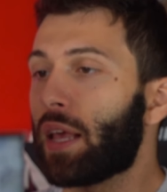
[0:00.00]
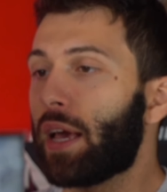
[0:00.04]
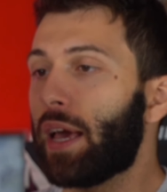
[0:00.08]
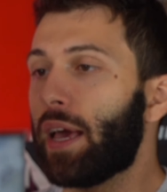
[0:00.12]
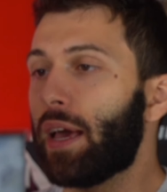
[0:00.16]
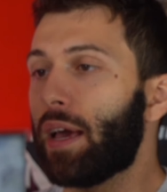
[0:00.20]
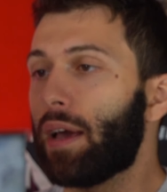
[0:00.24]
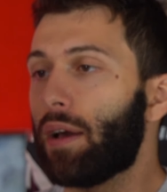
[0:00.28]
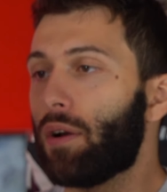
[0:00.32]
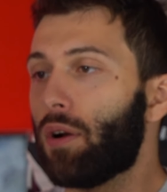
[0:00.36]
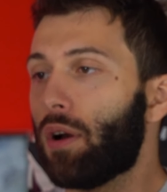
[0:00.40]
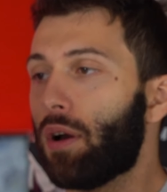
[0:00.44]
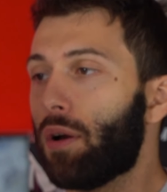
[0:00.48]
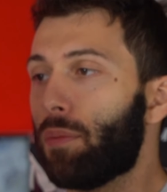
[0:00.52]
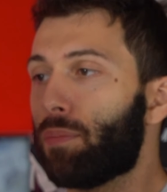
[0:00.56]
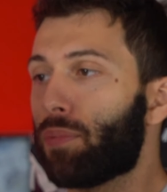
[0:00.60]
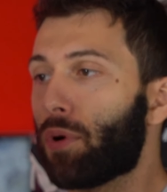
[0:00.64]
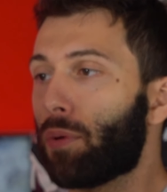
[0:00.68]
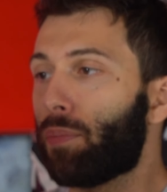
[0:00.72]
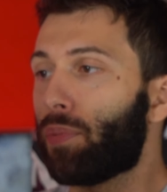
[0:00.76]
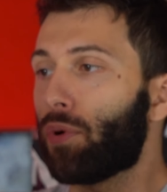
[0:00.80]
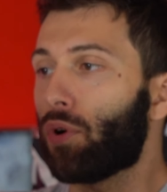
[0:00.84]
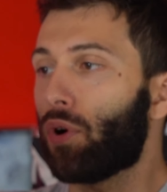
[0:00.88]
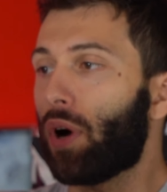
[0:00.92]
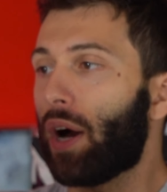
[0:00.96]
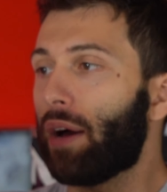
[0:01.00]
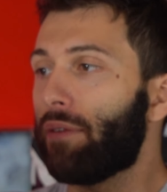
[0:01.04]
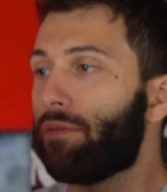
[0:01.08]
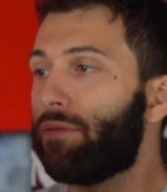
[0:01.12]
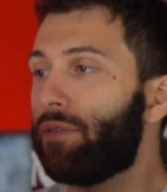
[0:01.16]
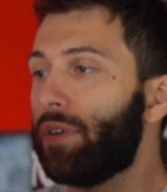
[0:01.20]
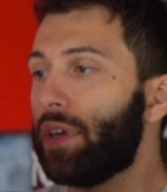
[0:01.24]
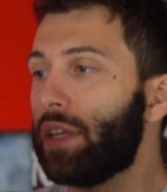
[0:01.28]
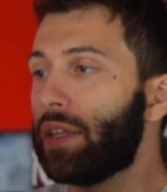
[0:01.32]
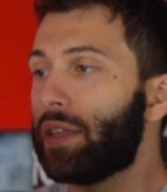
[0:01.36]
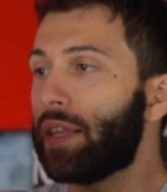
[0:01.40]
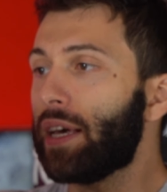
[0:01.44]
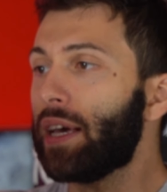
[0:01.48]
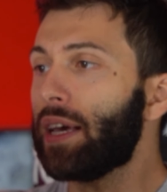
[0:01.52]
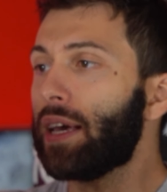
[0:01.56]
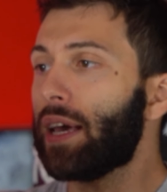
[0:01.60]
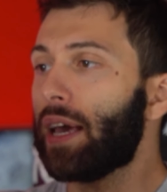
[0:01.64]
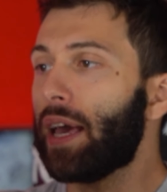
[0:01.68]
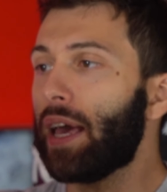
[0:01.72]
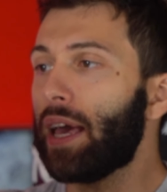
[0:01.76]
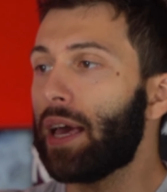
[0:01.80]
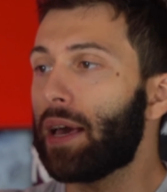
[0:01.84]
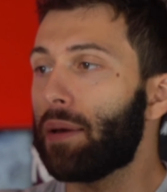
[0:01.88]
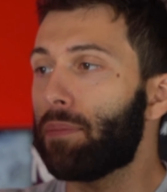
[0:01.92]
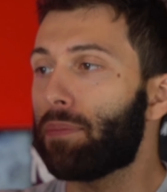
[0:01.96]
è eh, proprio a vite
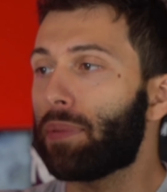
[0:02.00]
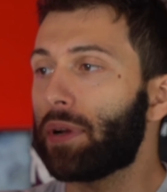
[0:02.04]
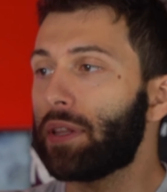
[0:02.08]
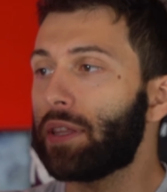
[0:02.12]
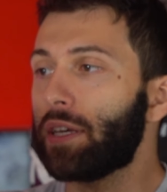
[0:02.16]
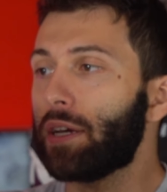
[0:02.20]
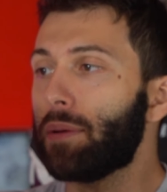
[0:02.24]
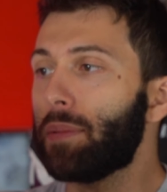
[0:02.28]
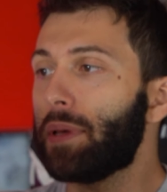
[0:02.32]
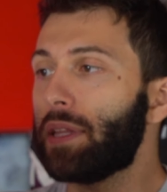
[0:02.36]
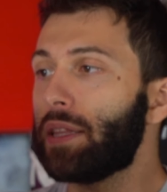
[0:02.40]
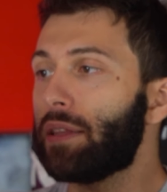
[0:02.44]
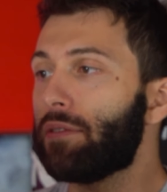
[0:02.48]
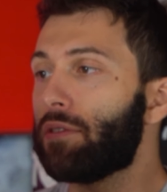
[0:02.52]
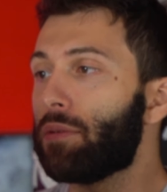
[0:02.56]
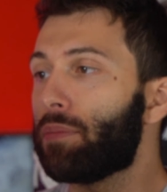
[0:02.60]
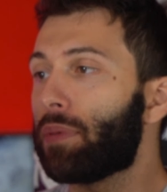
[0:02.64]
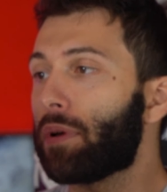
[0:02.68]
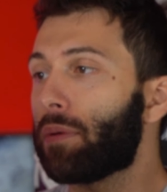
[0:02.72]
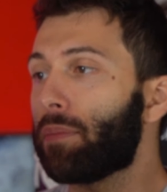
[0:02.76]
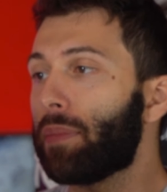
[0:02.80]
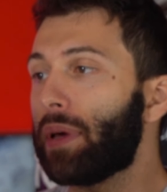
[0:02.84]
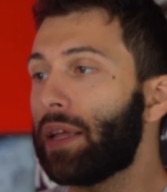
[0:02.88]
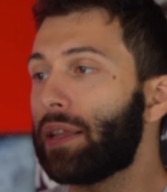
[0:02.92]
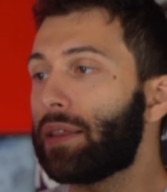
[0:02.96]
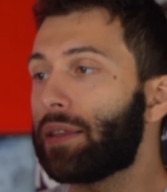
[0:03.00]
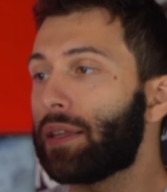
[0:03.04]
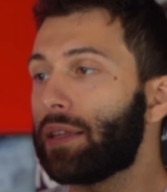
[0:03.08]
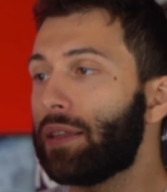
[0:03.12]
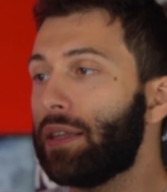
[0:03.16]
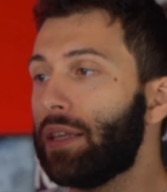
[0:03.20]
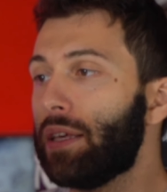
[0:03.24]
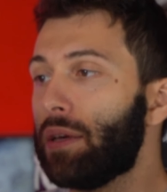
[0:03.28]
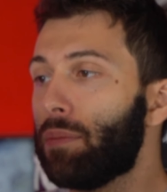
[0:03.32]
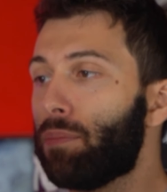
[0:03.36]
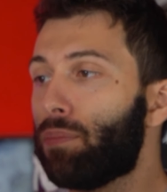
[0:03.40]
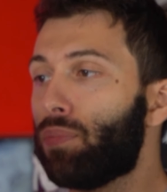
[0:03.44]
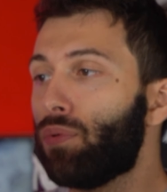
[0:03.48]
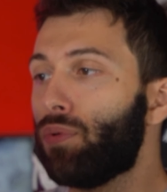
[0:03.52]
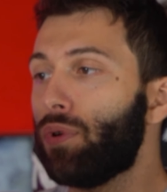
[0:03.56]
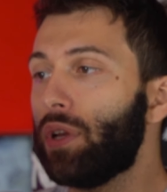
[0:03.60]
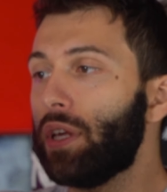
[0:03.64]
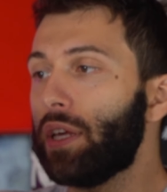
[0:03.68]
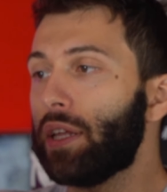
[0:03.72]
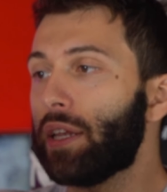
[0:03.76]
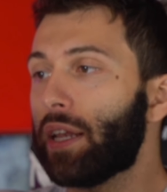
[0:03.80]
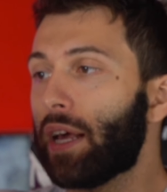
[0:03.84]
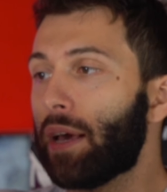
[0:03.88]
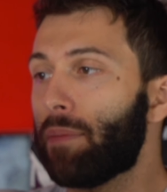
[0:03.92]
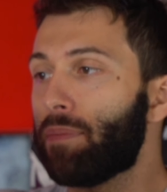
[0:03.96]
e praticamente vi permette di
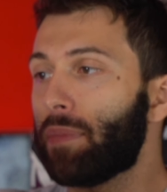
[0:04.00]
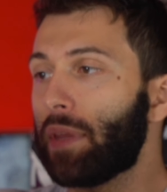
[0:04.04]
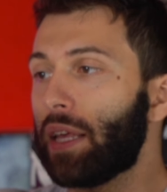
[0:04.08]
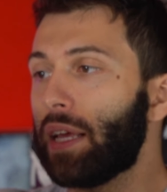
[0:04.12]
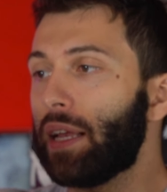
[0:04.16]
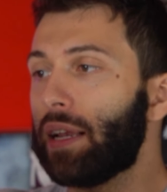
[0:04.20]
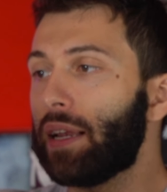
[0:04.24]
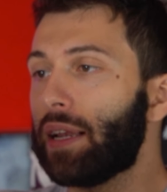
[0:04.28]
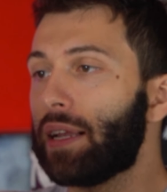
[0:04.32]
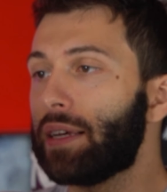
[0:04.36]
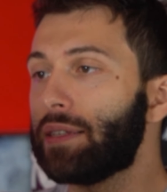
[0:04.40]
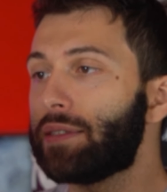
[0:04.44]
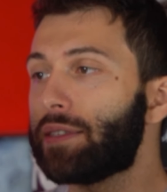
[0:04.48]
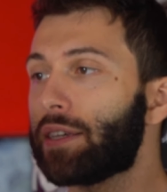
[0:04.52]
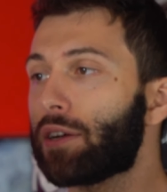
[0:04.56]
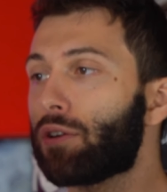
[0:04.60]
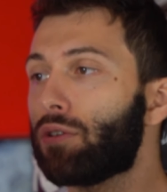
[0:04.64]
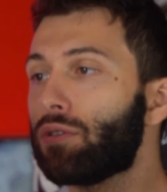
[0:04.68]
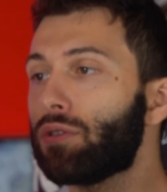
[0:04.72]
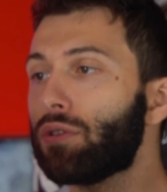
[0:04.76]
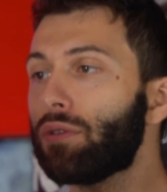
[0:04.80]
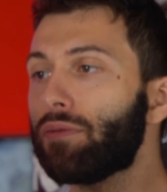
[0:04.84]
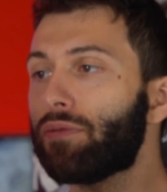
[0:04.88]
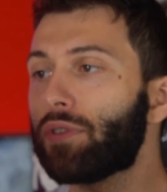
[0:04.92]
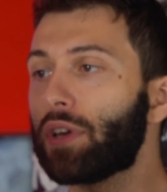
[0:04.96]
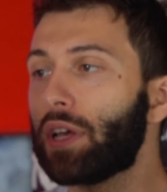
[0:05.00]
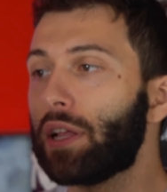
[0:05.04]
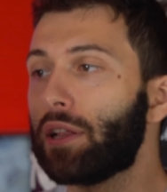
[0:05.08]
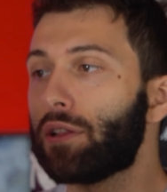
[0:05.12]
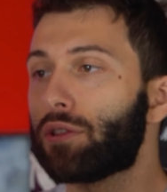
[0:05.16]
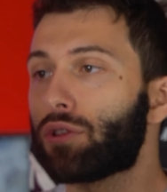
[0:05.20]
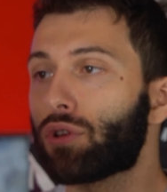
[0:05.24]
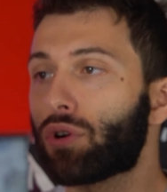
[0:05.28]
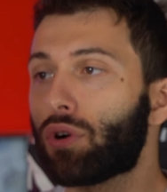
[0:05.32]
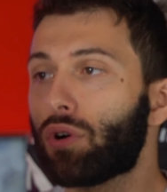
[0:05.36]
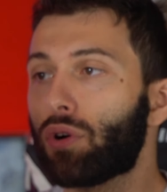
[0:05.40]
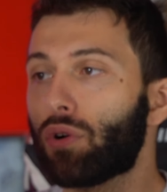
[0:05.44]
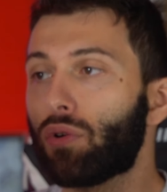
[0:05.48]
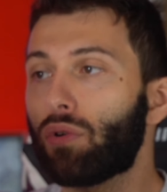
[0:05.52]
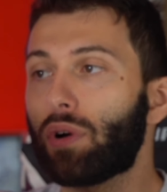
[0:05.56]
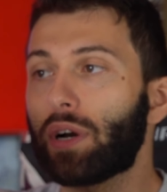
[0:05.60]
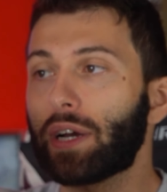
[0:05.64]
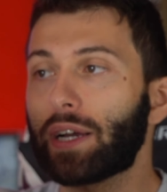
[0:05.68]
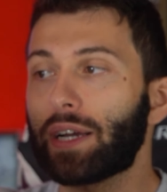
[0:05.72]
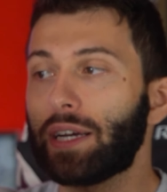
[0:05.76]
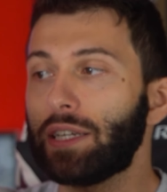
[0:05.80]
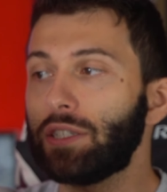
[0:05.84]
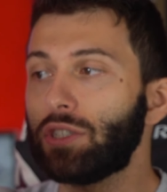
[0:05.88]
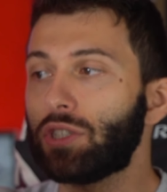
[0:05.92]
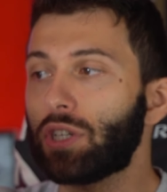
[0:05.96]
pulire il secondo filtro, lo
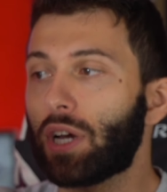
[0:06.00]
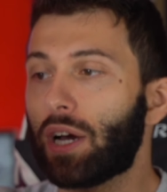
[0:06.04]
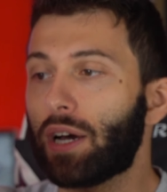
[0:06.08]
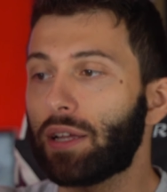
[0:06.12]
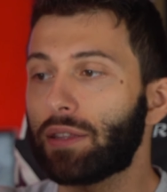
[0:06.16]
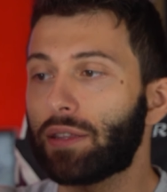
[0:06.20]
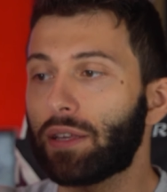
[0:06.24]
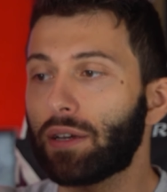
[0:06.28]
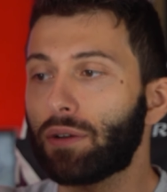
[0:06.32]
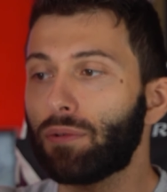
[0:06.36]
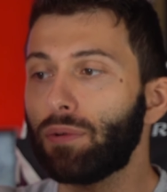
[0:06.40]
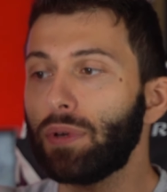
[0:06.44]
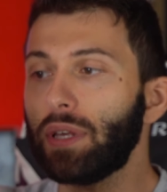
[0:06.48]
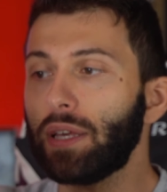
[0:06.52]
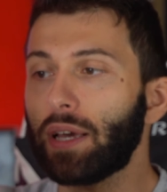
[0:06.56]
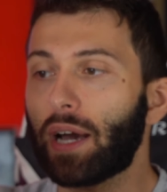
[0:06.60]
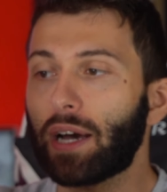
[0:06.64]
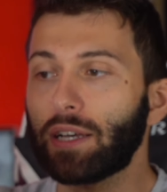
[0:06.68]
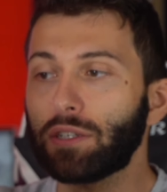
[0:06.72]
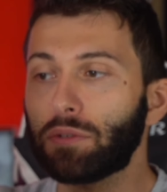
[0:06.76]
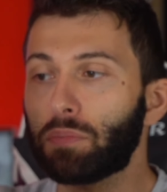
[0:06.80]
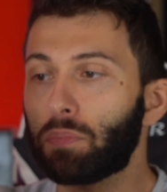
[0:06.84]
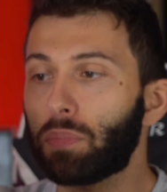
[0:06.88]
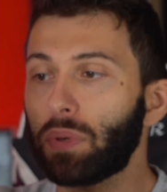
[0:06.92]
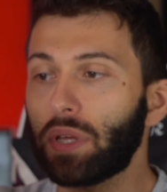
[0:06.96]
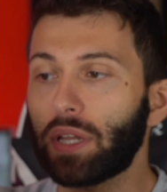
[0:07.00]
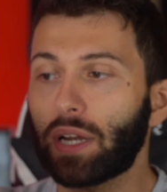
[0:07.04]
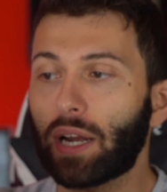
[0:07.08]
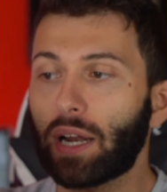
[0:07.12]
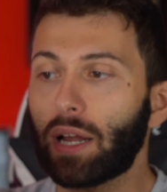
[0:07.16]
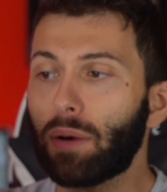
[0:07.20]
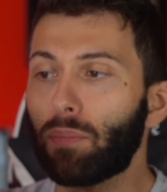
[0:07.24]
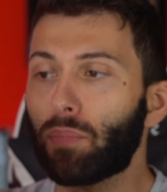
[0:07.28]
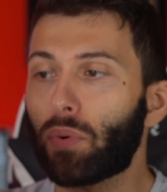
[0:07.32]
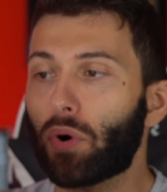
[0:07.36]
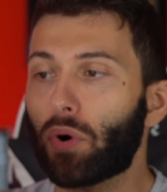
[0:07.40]
agganciate qui, aspira la